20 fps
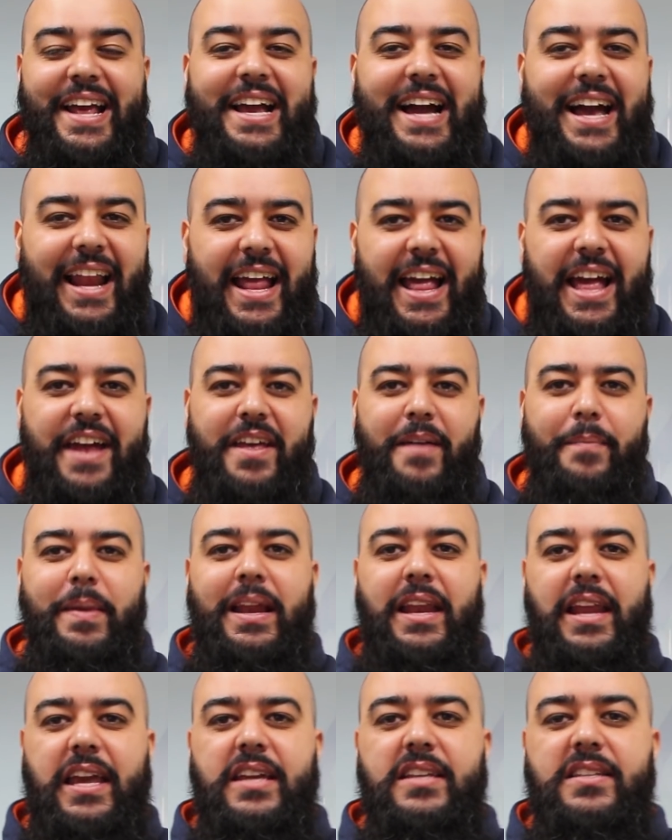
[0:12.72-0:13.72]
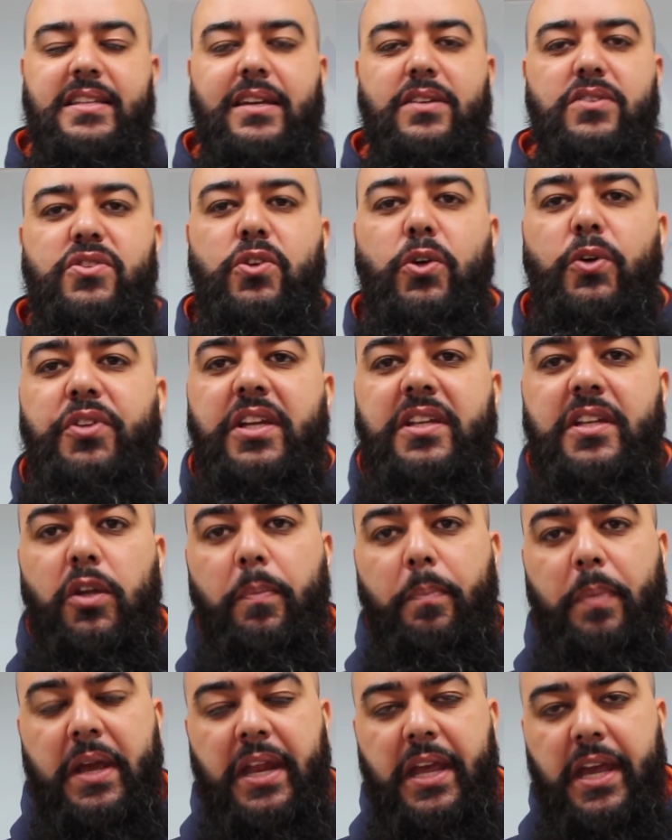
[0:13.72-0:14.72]
galera, beleza? Eu sou
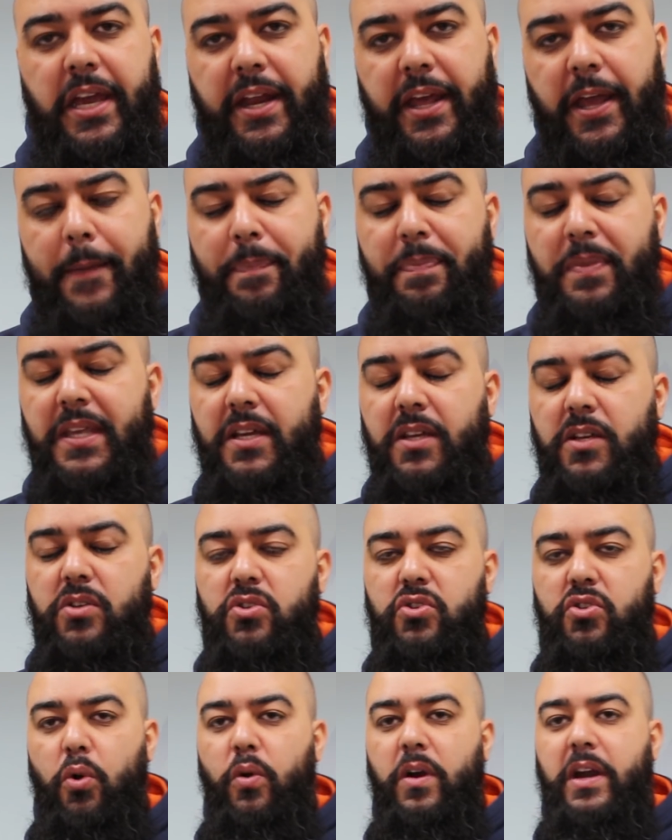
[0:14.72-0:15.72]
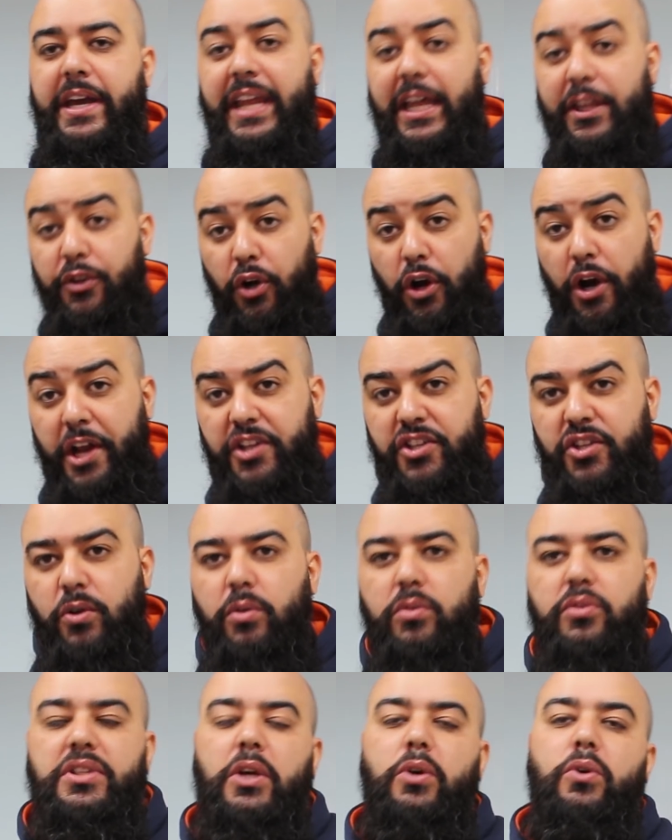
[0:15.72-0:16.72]
Danilo Pereira, sou criador de
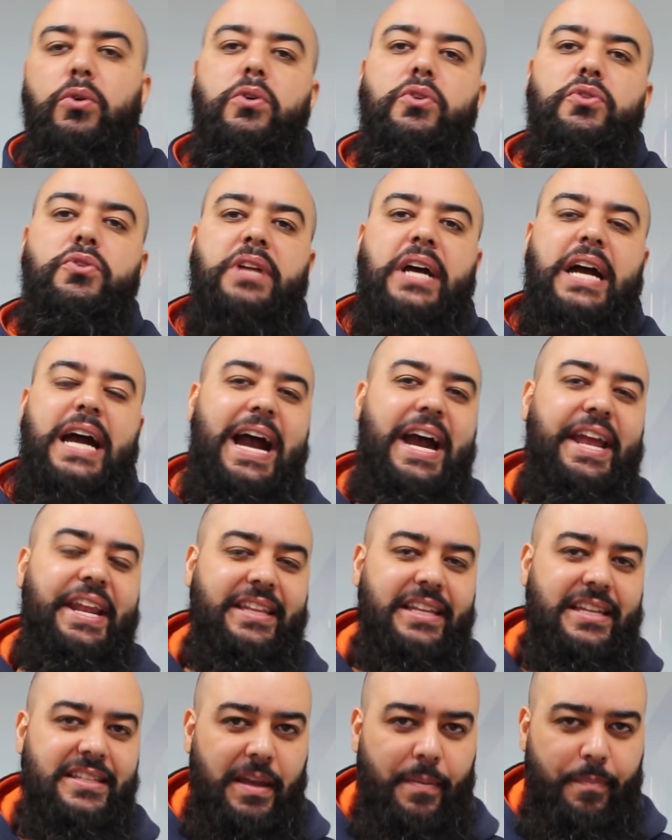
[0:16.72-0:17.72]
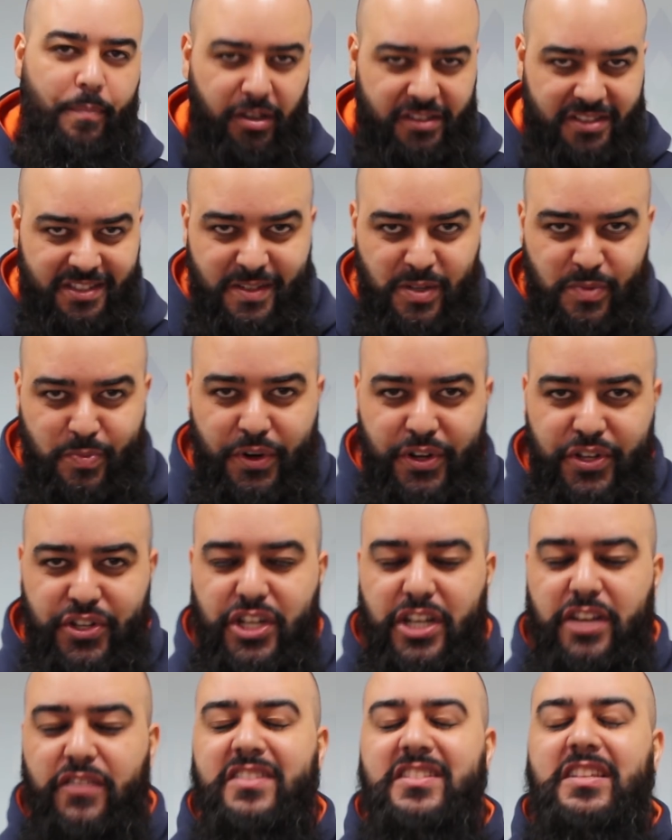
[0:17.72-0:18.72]
conteúdo na área das apostas
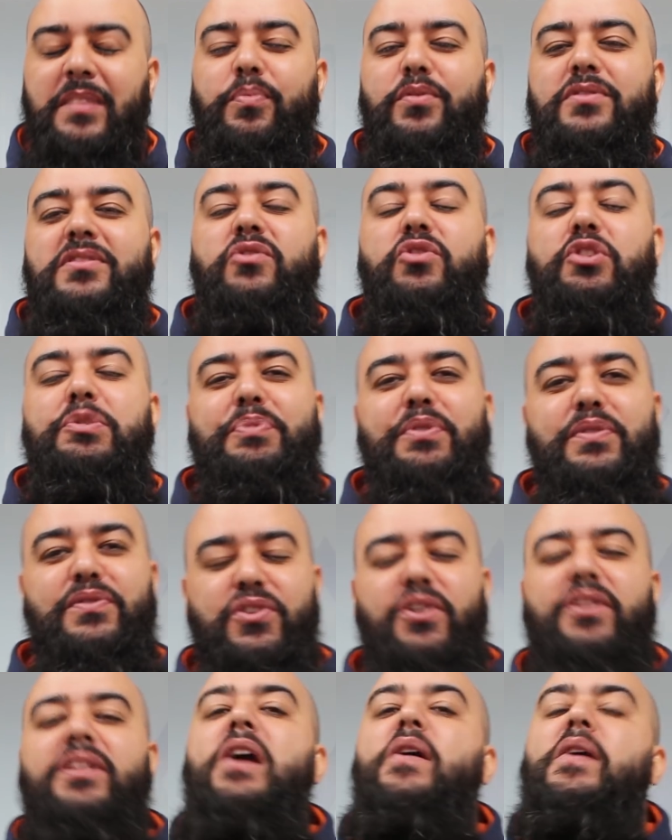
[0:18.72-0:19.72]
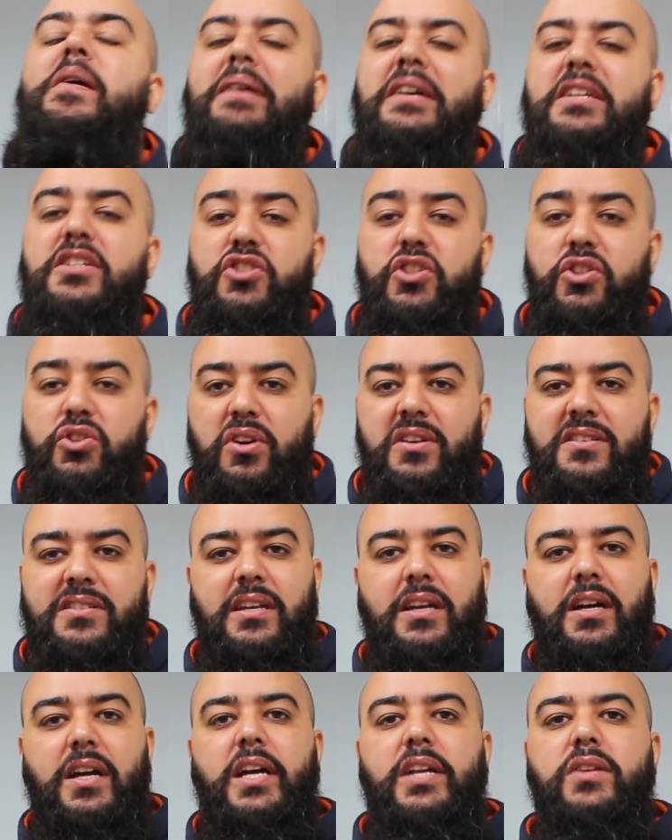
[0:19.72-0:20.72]
esportivas, apostador profissional há mais de
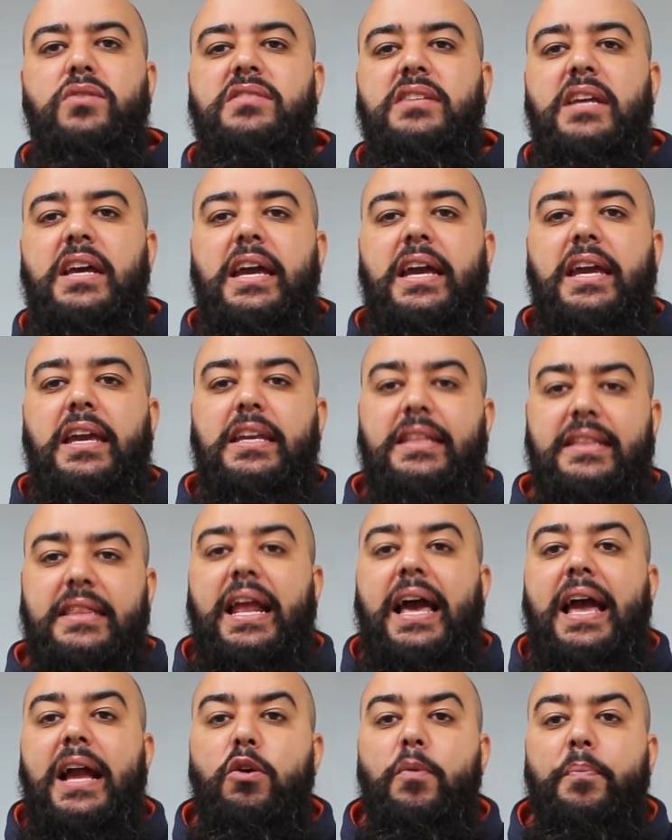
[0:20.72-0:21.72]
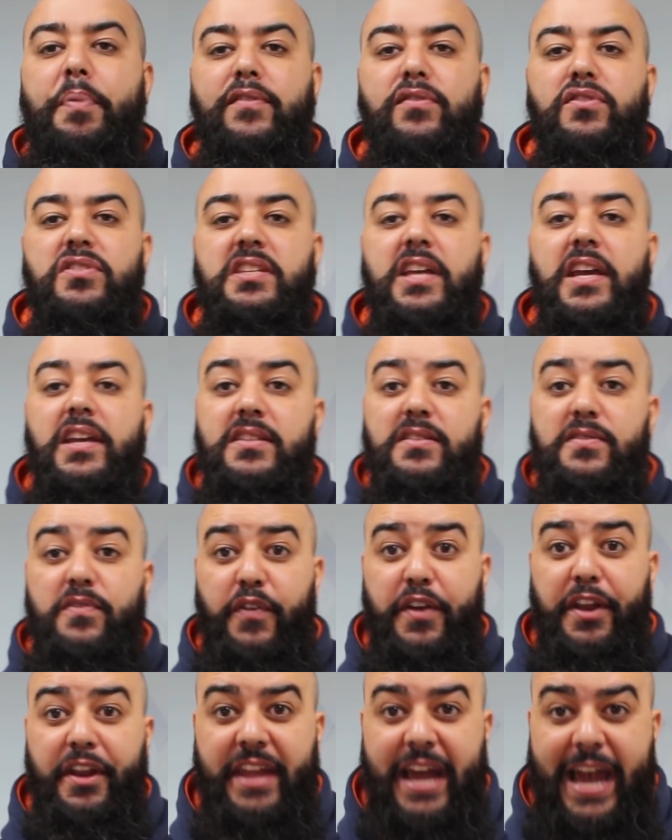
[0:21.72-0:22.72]
12 anos e trago para vocês
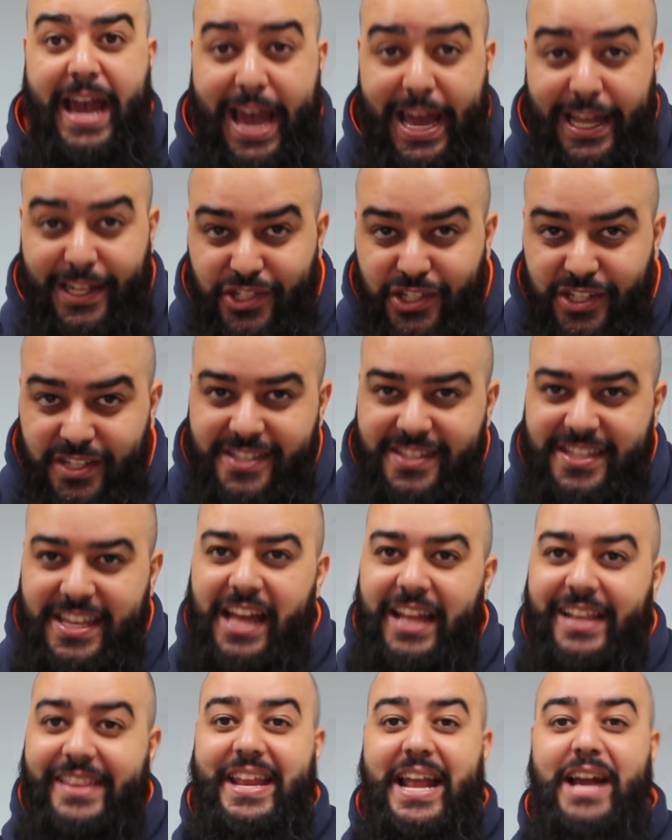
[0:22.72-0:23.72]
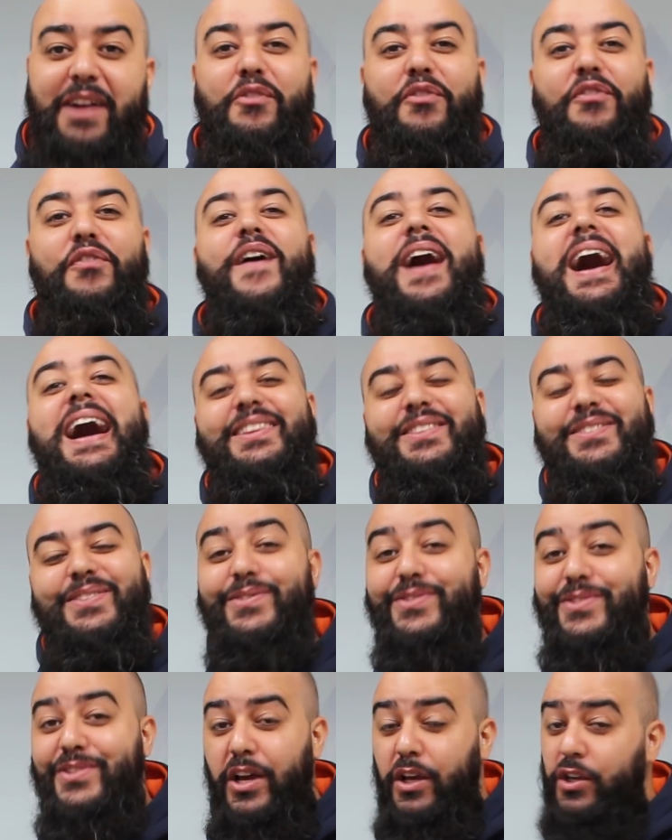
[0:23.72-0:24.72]
verdades, trago
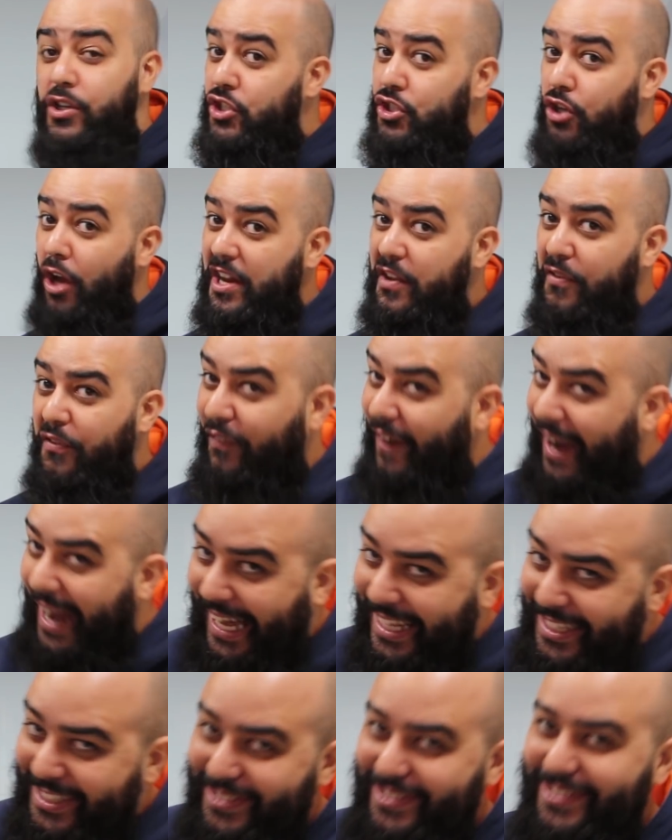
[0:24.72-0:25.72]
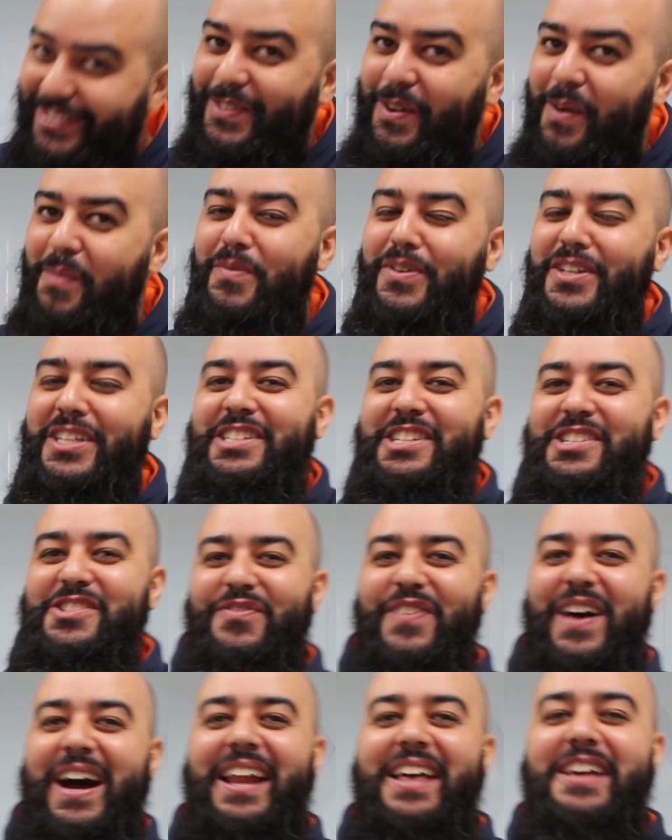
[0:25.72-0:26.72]
fatos, solifatos, como muita
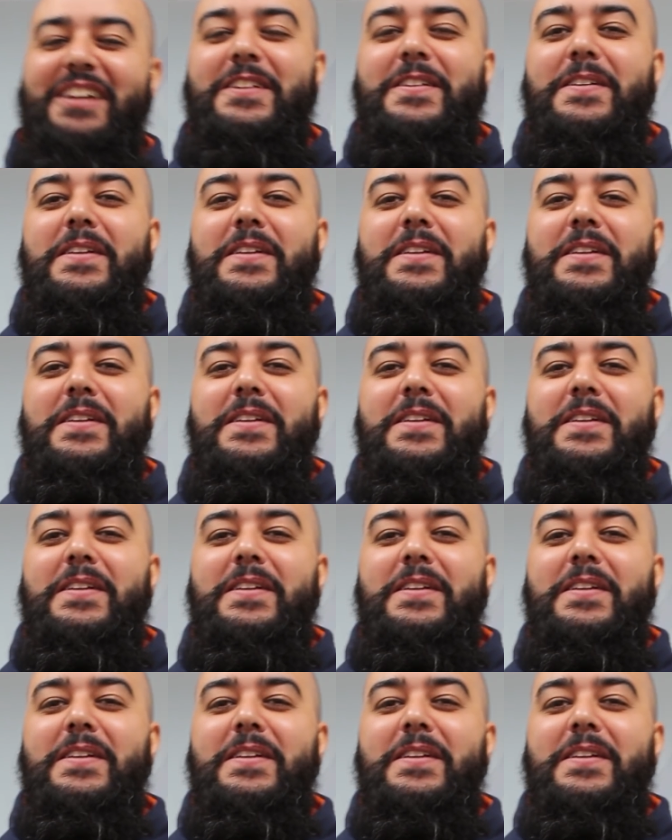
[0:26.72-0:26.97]
gente fala.